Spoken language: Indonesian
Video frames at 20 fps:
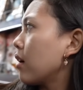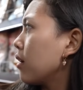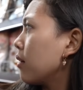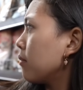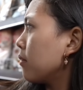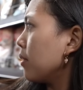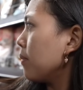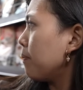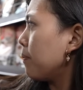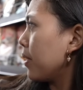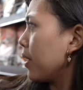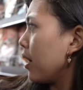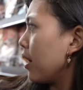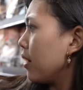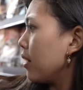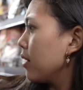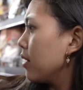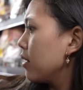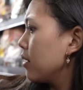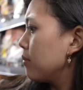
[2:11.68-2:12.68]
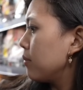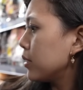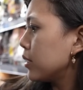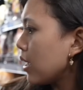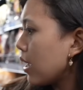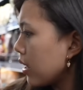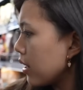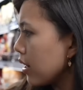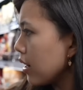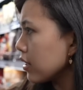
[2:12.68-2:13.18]
Ayam geprek?
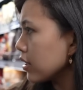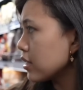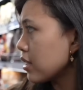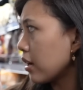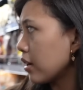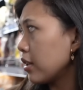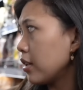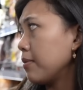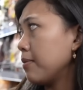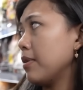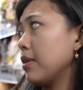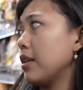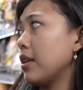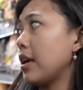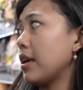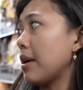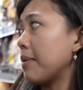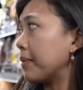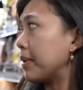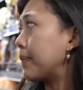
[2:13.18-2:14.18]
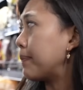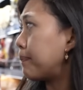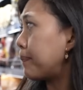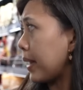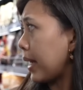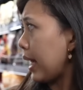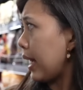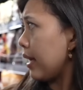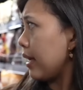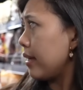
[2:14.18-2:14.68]
Masa hari lagi sakit dibeliin ayam
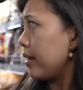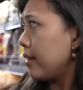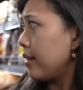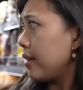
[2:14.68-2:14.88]
geprek?